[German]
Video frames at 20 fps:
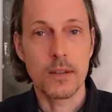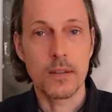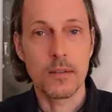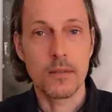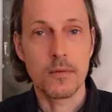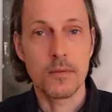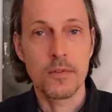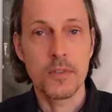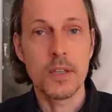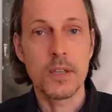
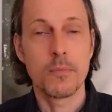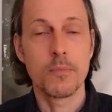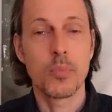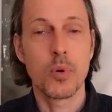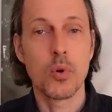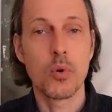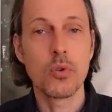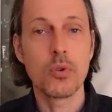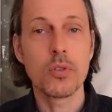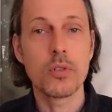vier
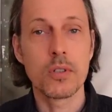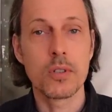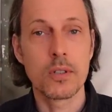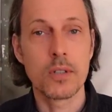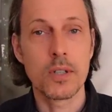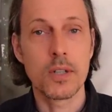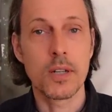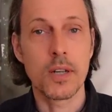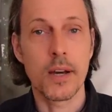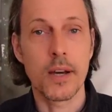Punkten
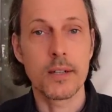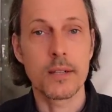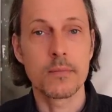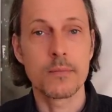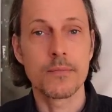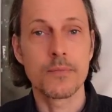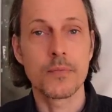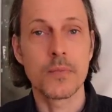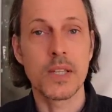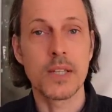in
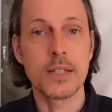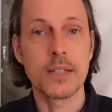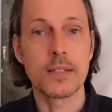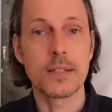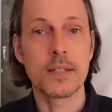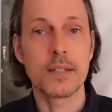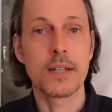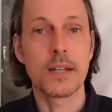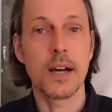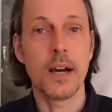einem
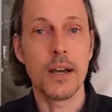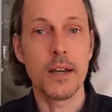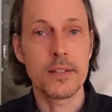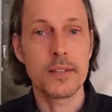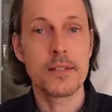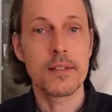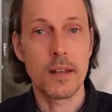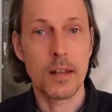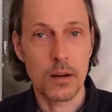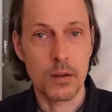
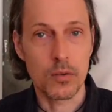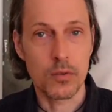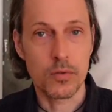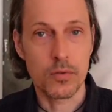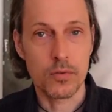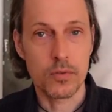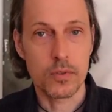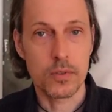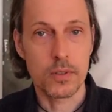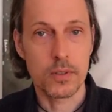
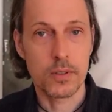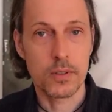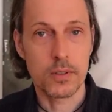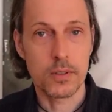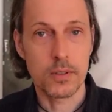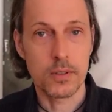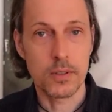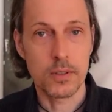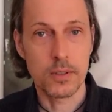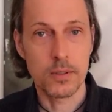Kreislauf
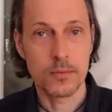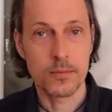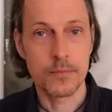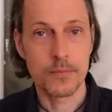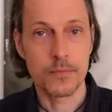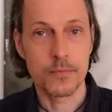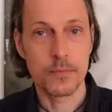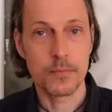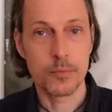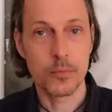
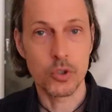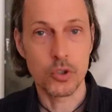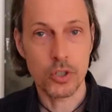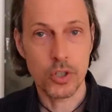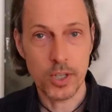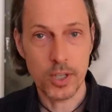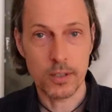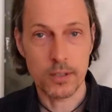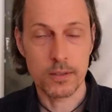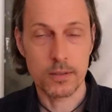ähm,
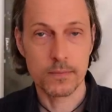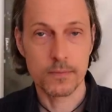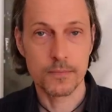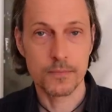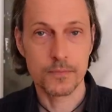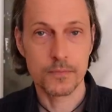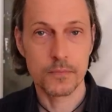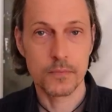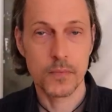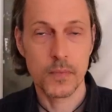besteht.
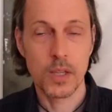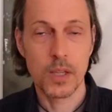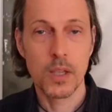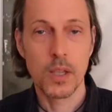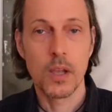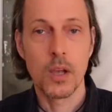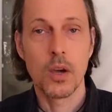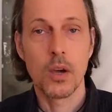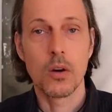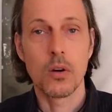
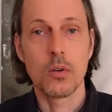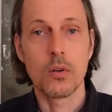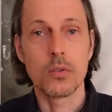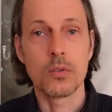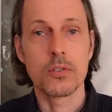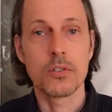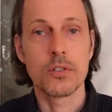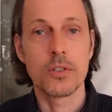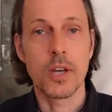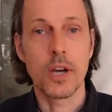
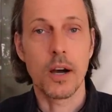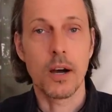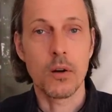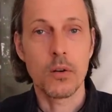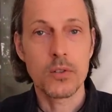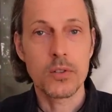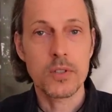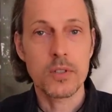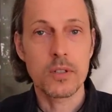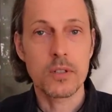Und der
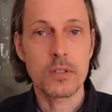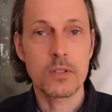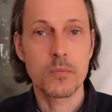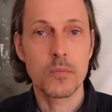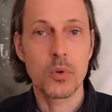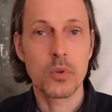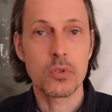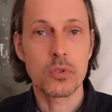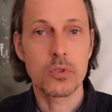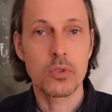
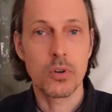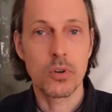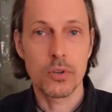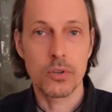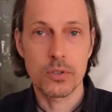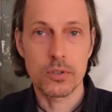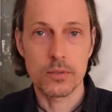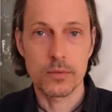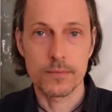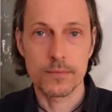Ausgangspunkt
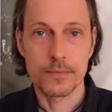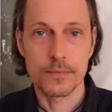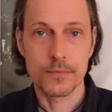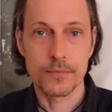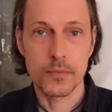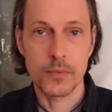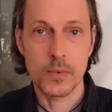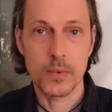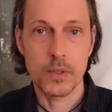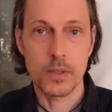heute,
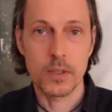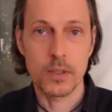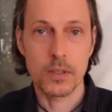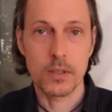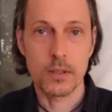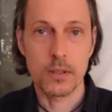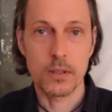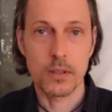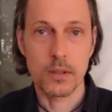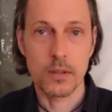
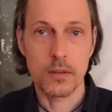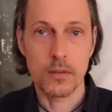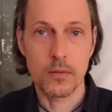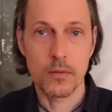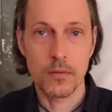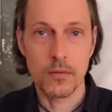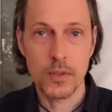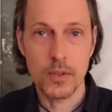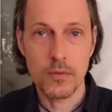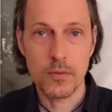
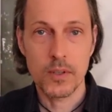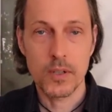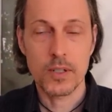wie wir